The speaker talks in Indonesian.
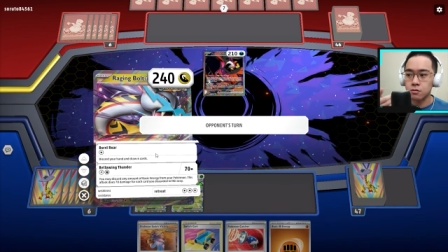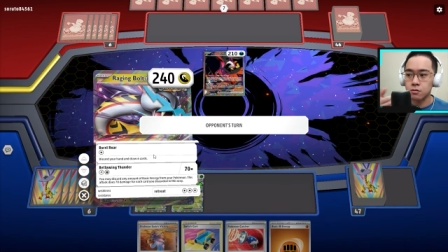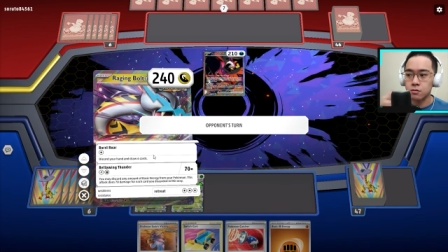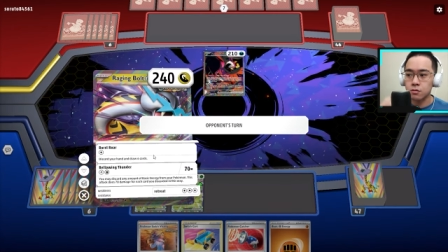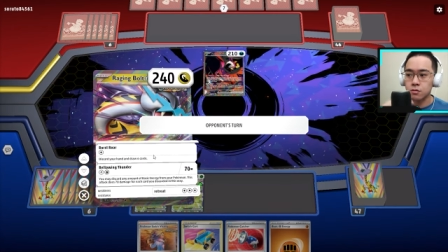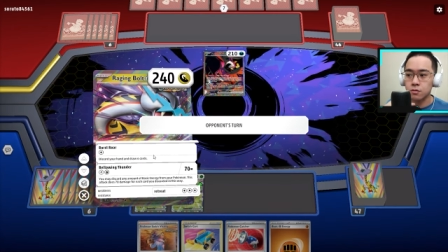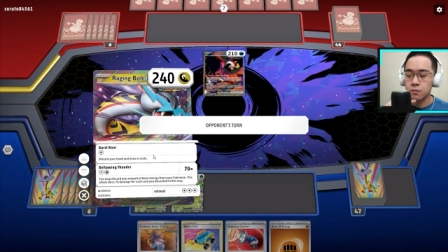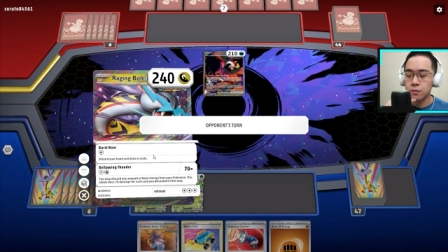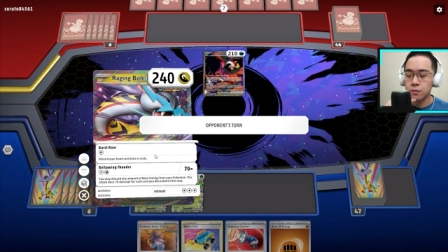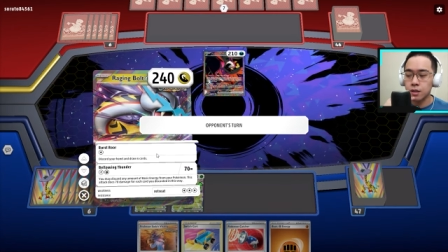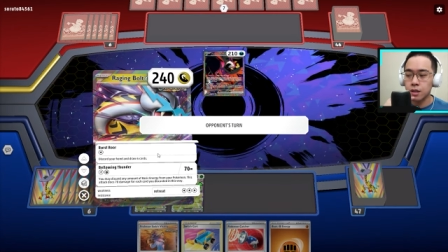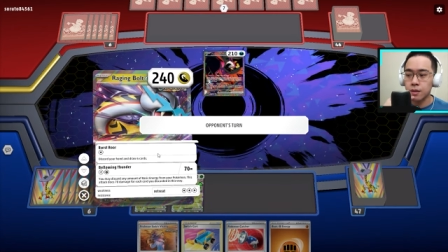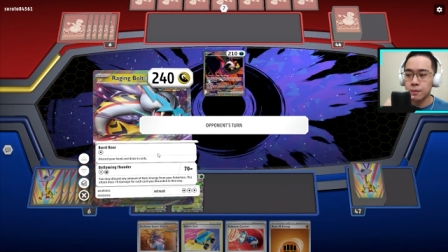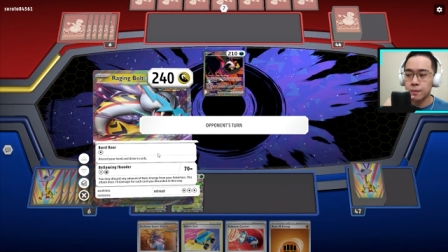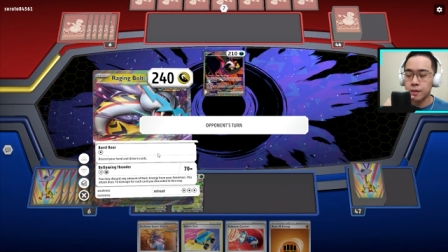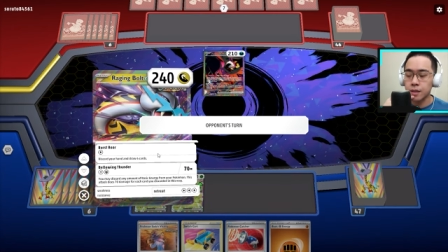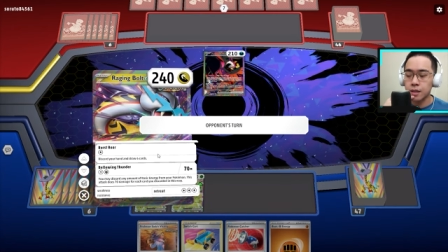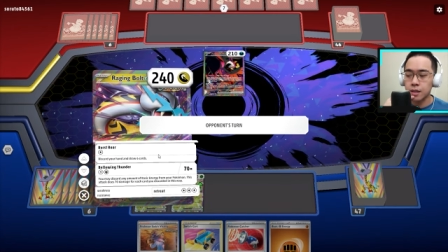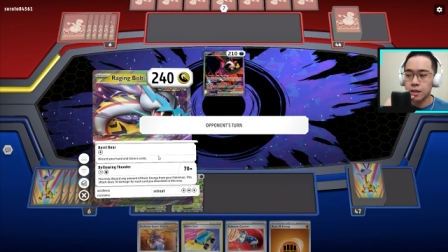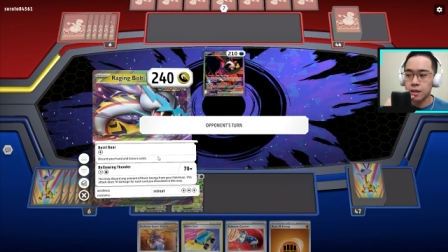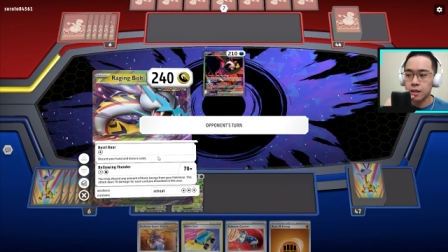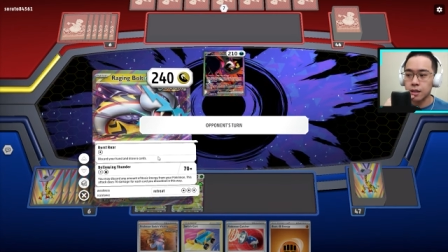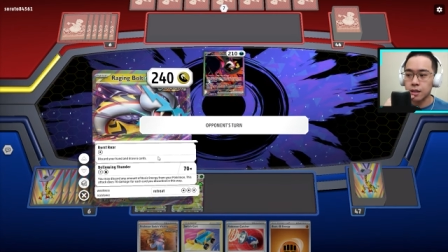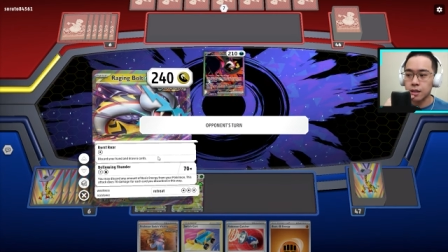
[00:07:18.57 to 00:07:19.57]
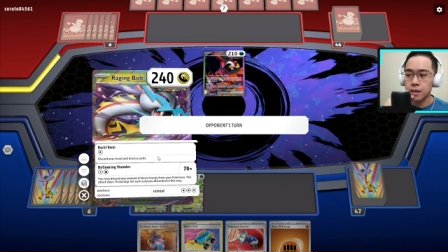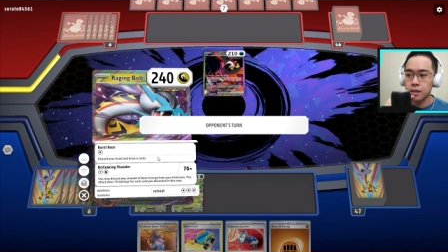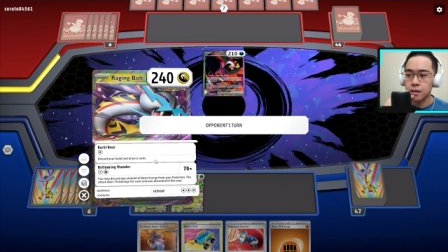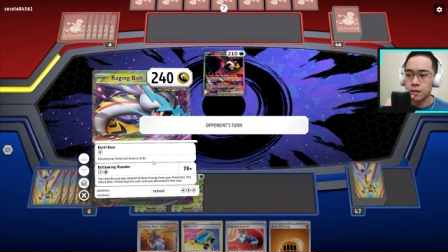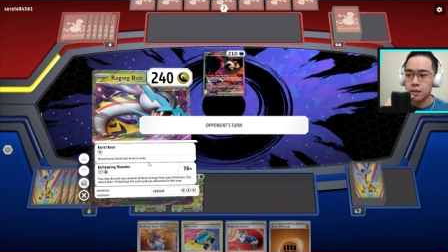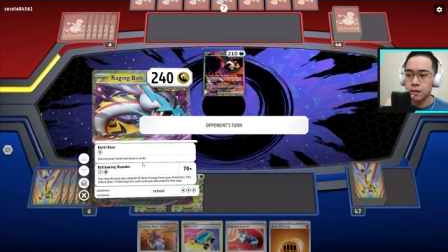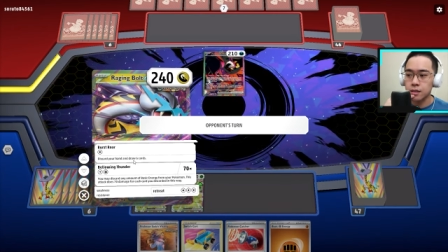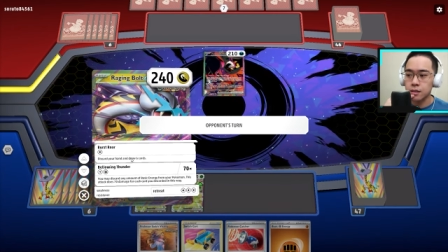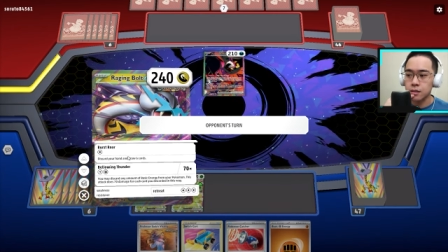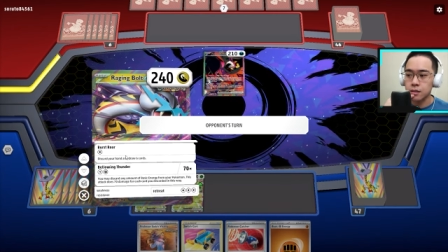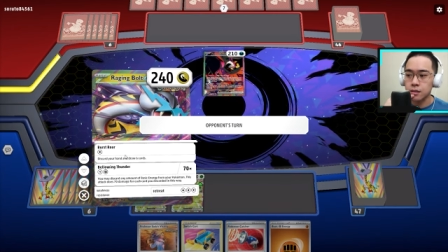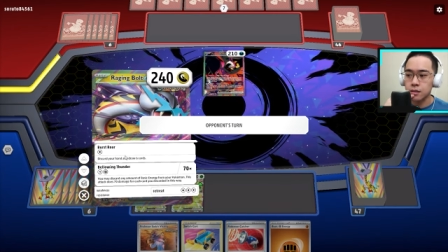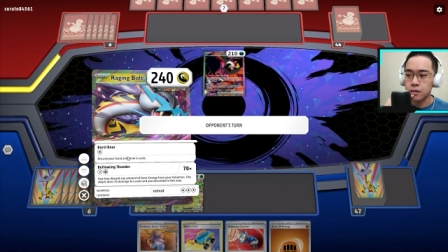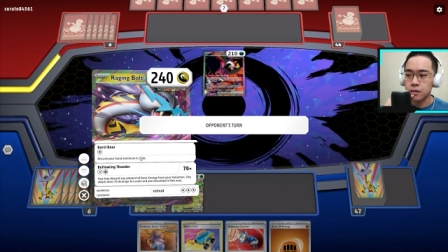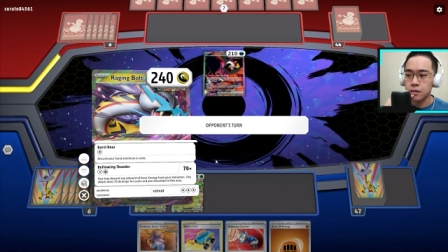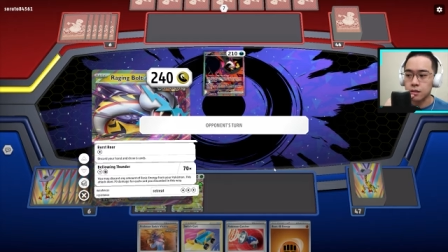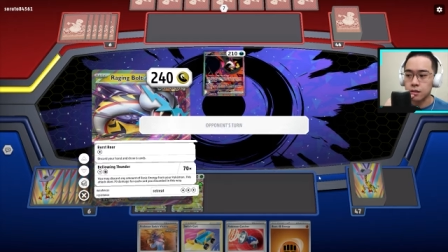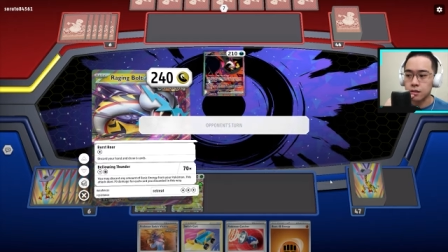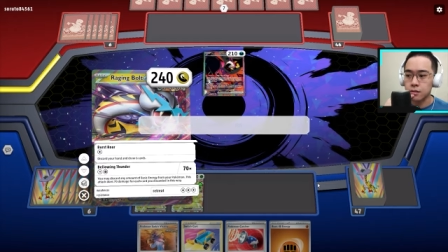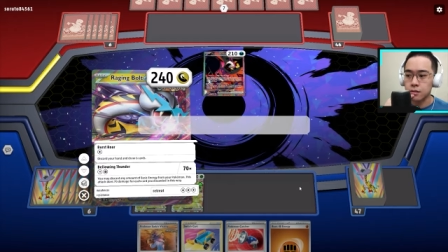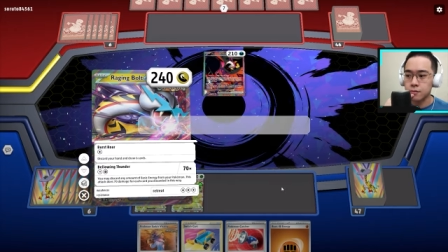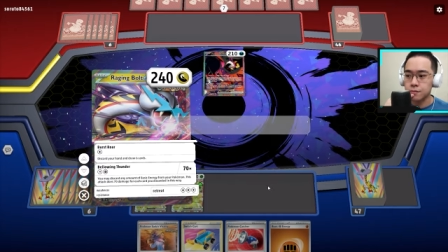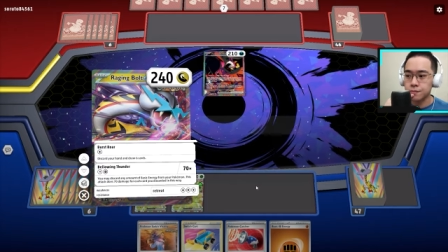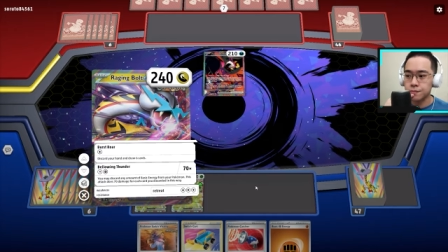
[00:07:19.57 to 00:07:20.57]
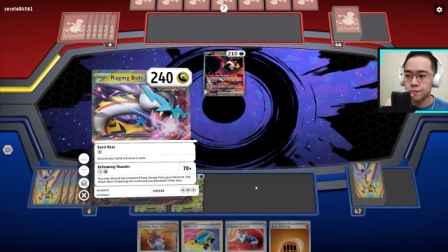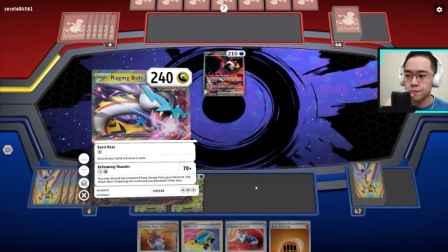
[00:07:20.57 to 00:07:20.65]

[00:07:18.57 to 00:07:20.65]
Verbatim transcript: untuk menyelamatkan keadaan kita